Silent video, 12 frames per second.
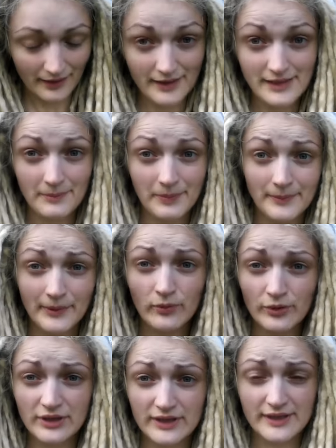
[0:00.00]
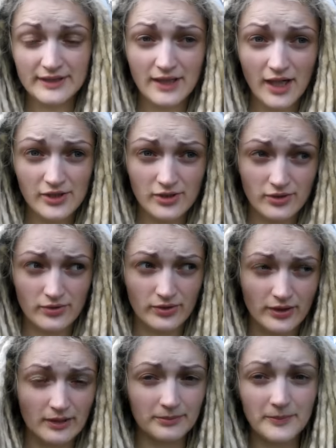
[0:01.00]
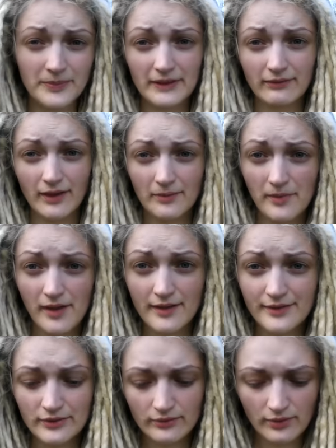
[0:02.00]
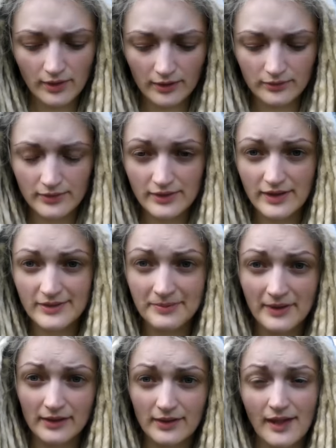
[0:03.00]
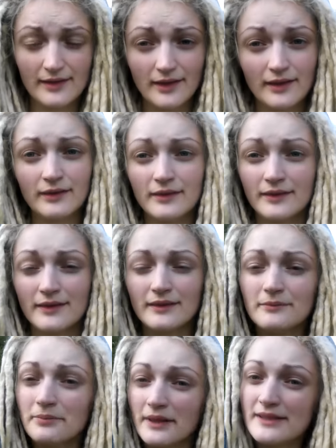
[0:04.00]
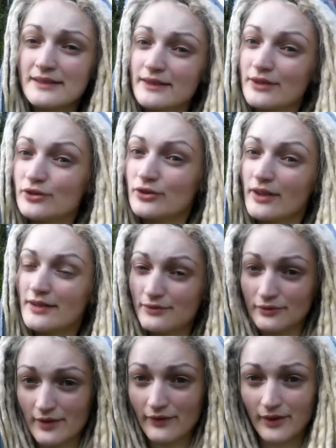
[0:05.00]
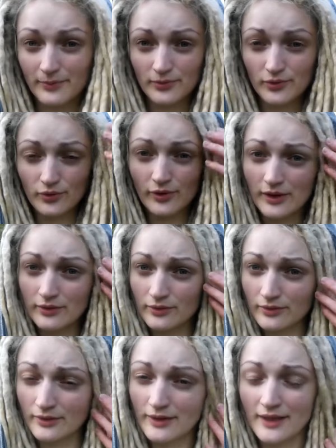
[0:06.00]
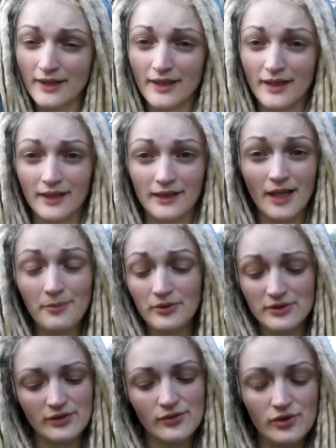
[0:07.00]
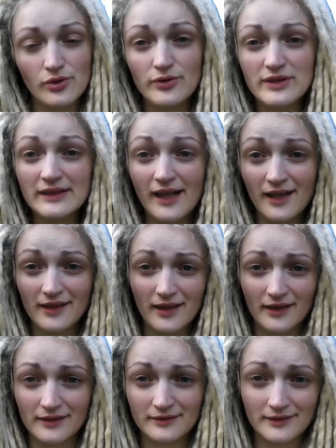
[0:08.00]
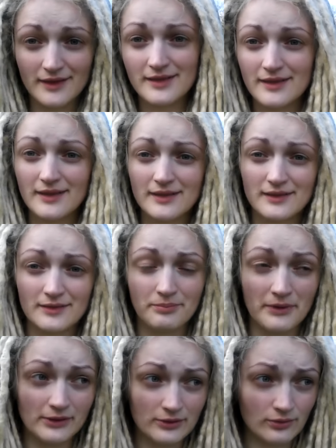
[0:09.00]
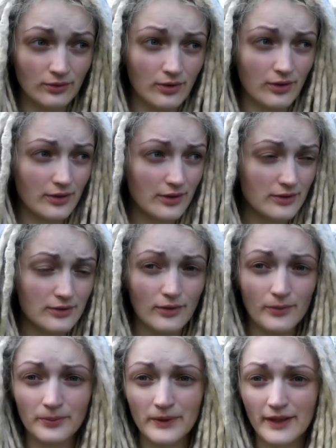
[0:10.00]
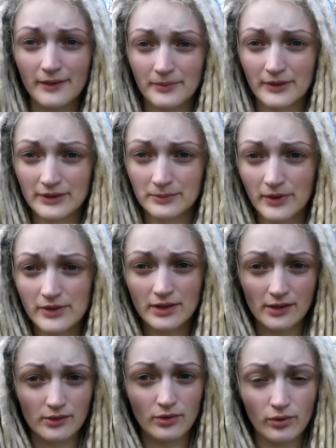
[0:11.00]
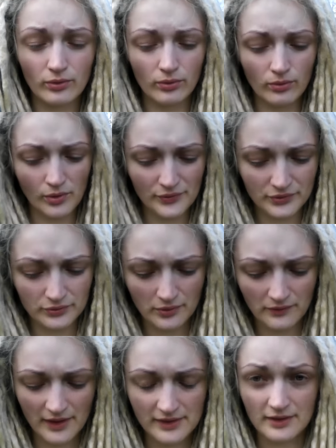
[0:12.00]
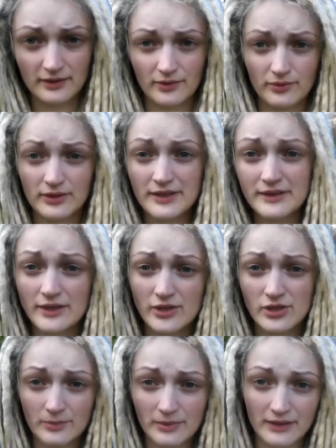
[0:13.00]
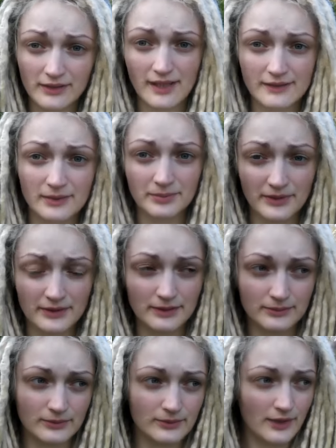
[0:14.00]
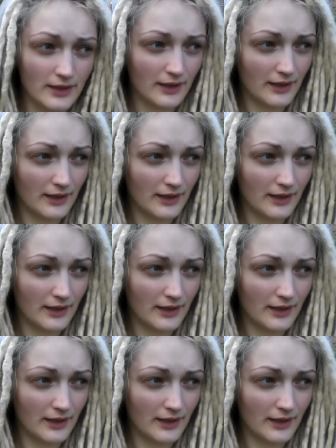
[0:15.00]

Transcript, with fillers: Хотя по погоде не скажешь, уже как бы 1 мая скоро, но здесь прохладно. Простите, что я сегодня в капюшоне, но я просто уже устала носить пальто теплое, поэтому одела легкую кофту, но ветер такой достаточно прохладный, поэтому